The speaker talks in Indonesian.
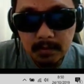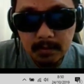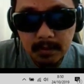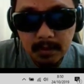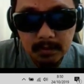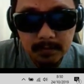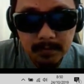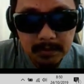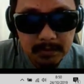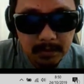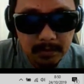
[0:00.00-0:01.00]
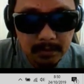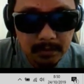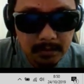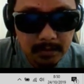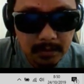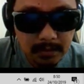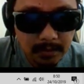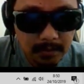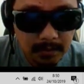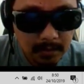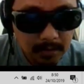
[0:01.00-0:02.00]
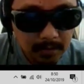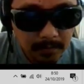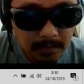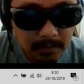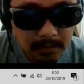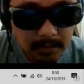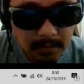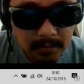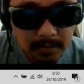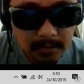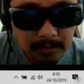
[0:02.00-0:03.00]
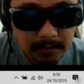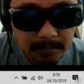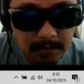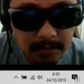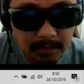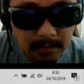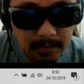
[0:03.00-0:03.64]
taskbar setting caranya pada taskbar ini